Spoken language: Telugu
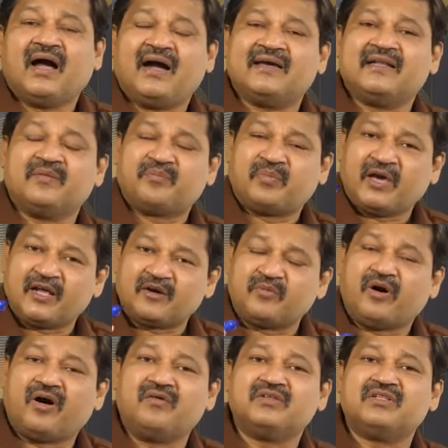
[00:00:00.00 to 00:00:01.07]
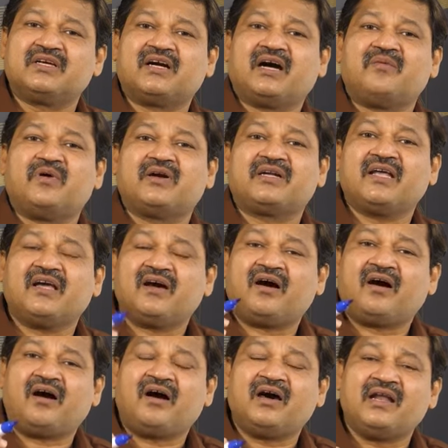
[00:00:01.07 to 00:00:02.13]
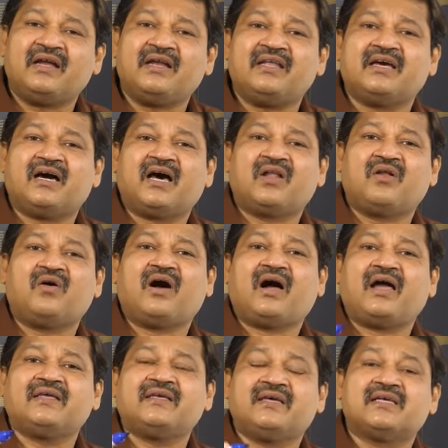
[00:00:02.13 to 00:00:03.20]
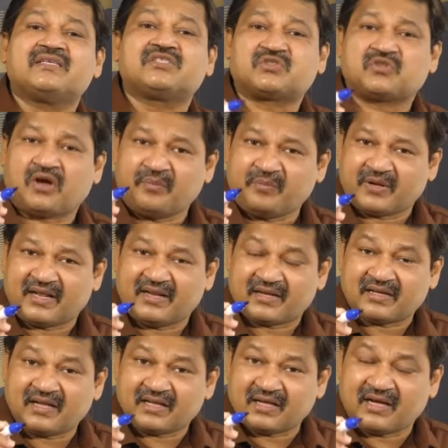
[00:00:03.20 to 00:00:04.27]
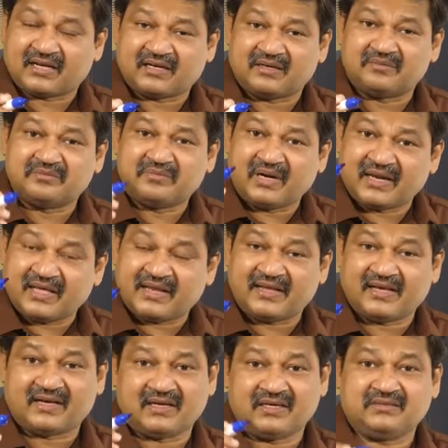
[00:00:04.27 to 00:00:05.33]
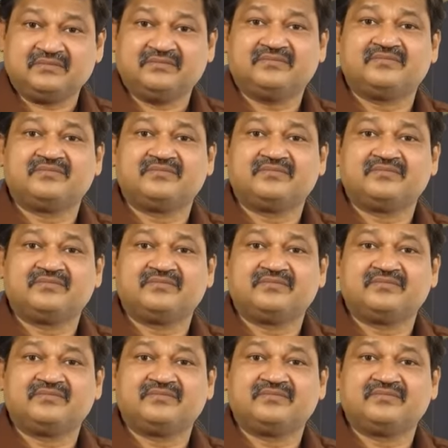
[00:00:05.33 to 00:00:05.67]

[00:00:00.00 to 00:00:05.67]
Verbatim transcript: ఆయన పేరు బాగుంది కాబట్టి ఆల్ ఇండియాలో ఐఏఎస్ టాపర్ ఆయన గంగారాం బడేరియా గారు